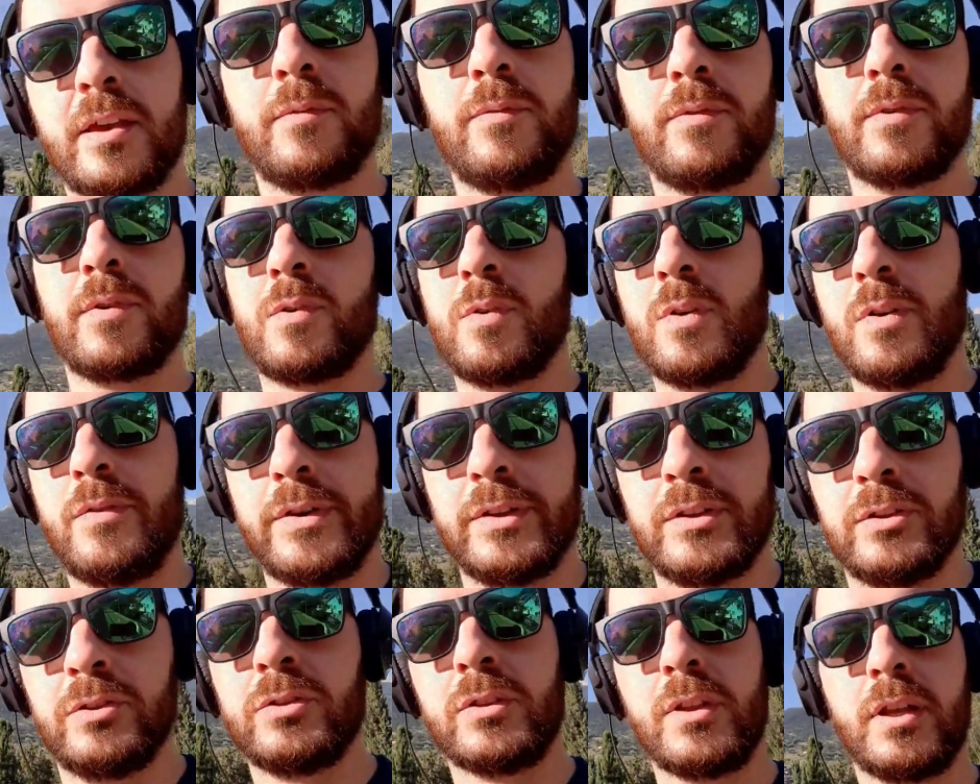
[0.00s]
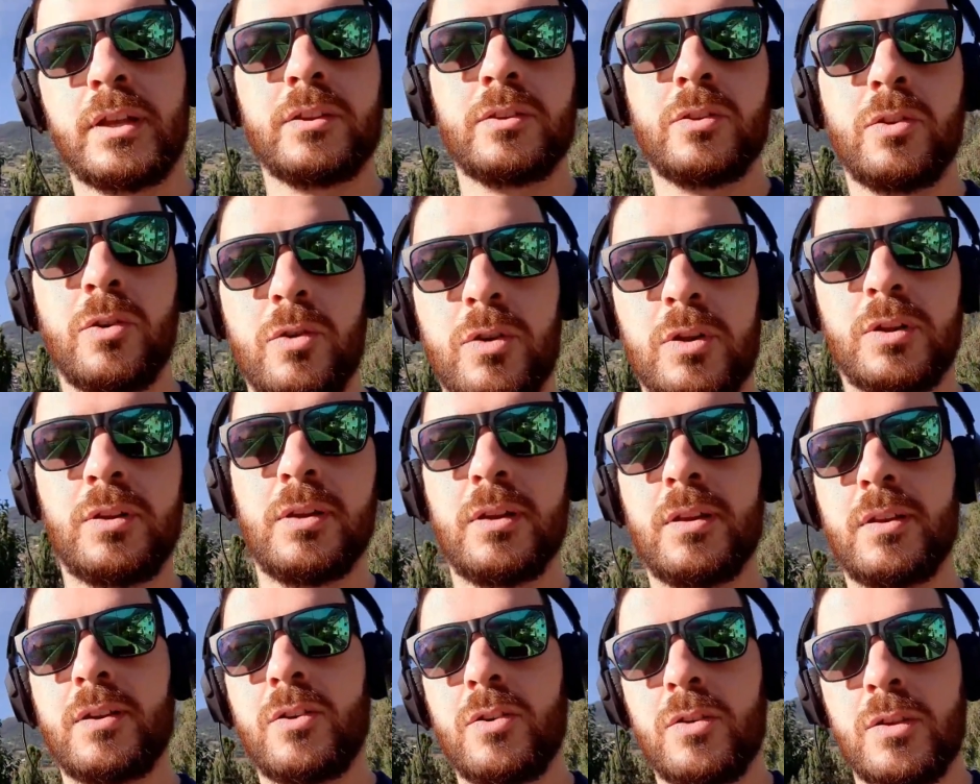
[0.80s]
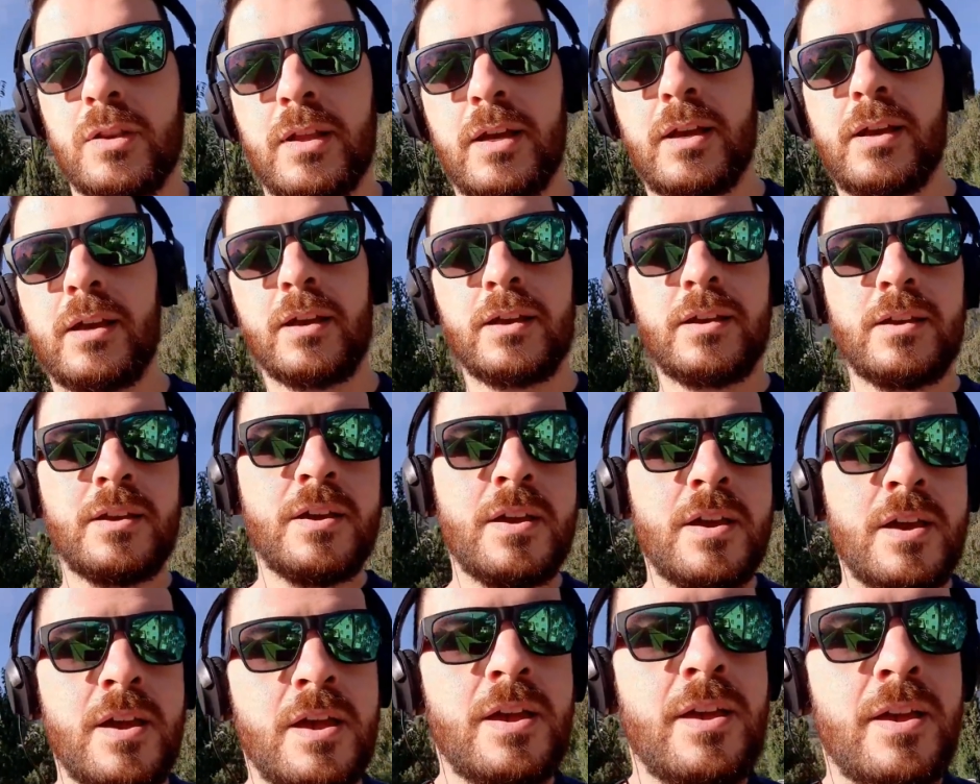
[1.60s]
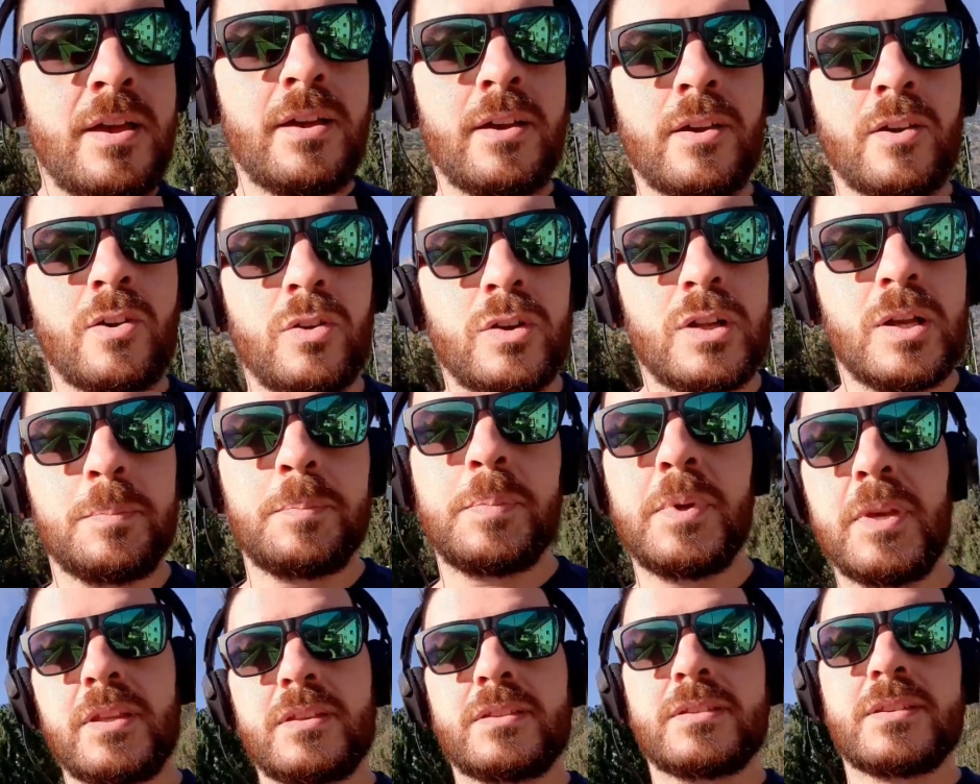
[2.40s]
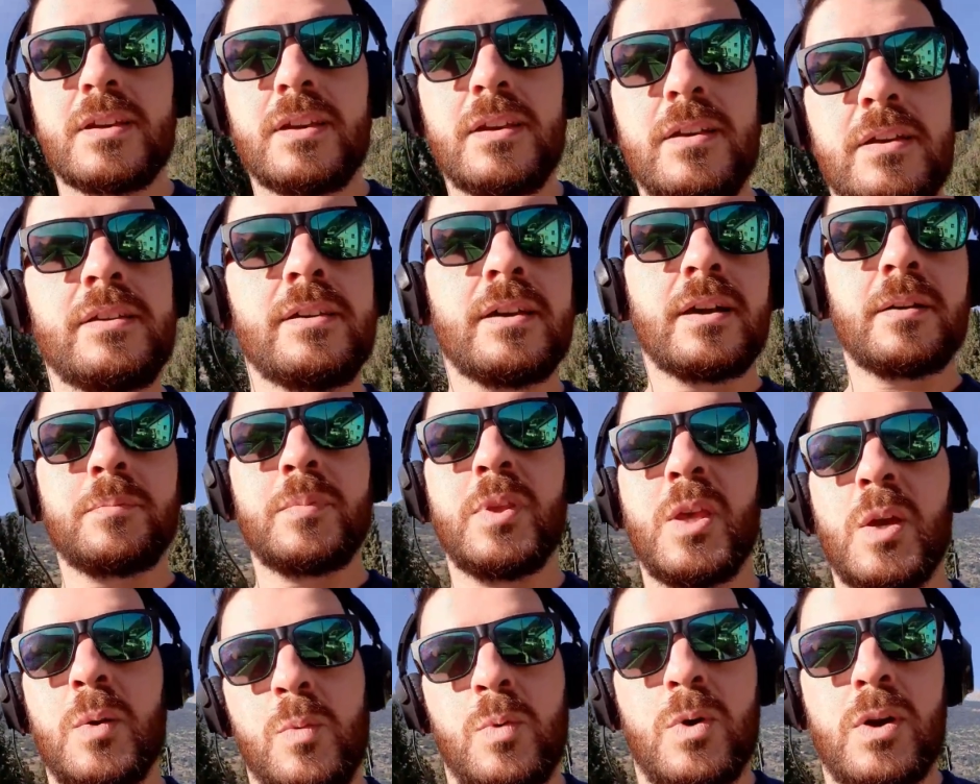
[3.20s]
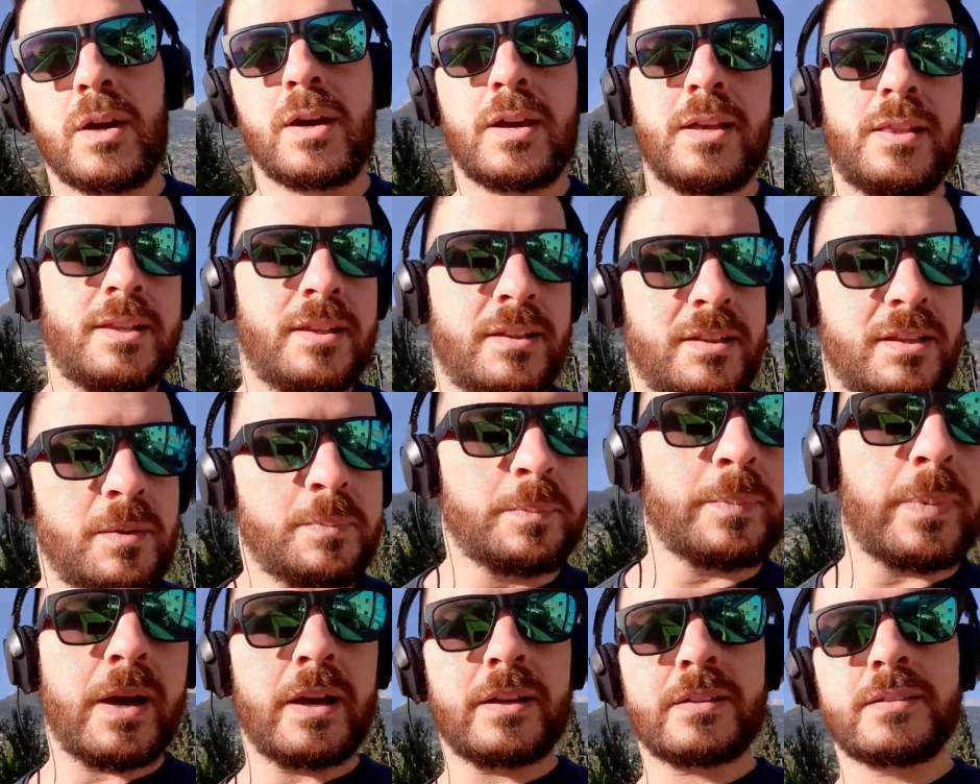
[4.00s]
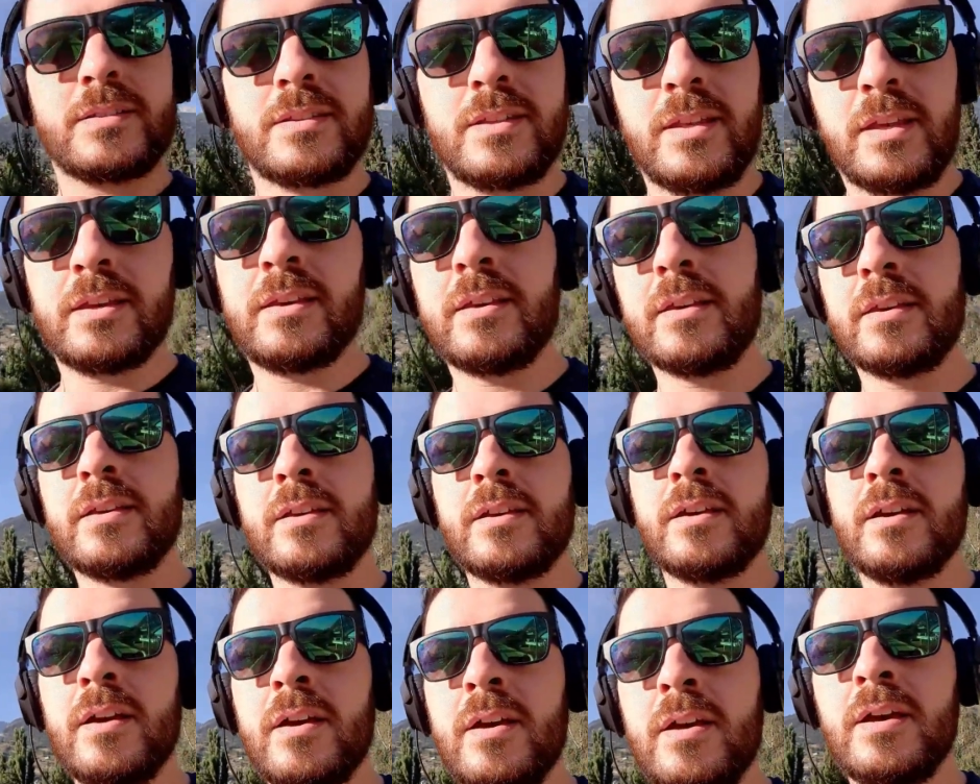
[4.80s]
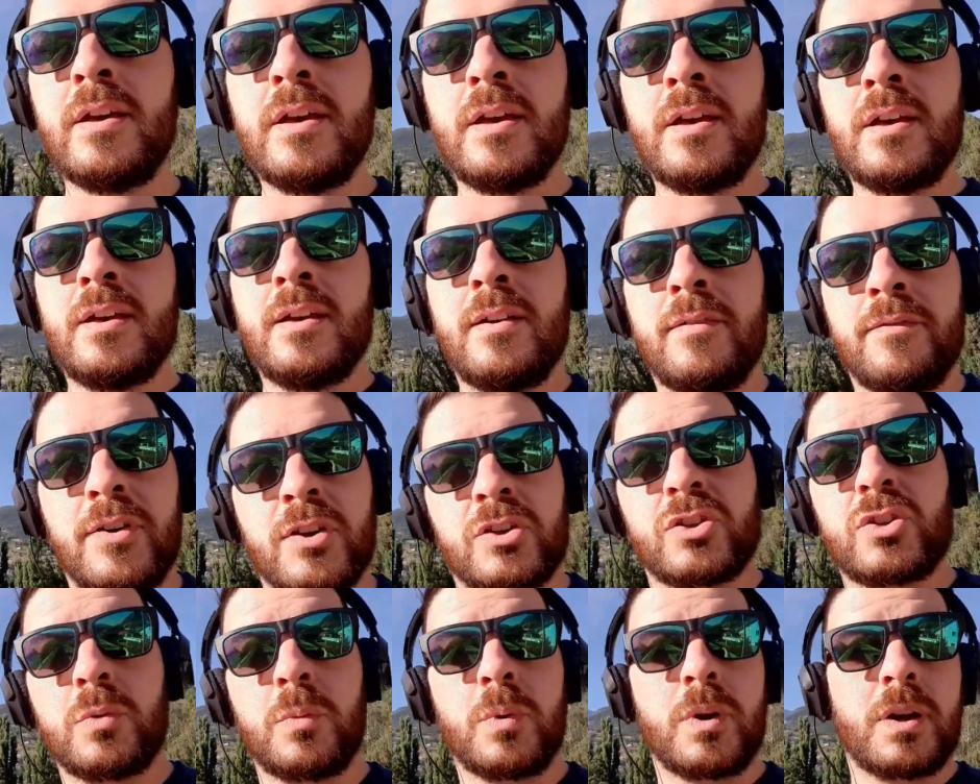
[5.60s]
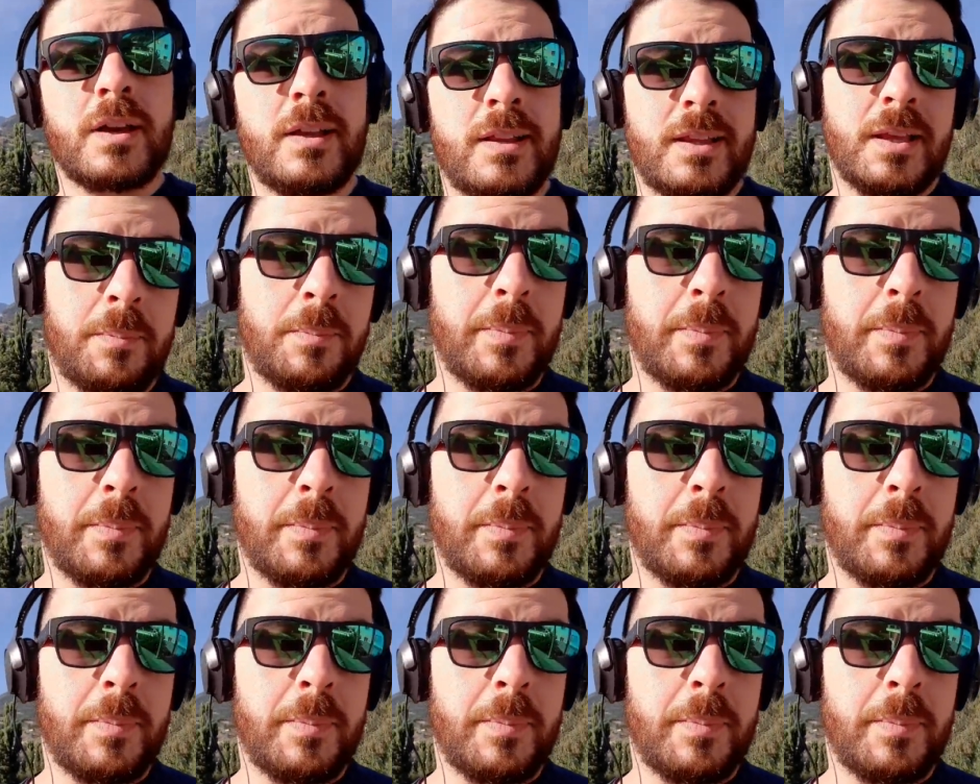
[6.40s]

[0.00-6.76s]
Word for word: che comunque vanno tanto con la, con la pizza abbiamo anche gli antipasti facciamo anche gli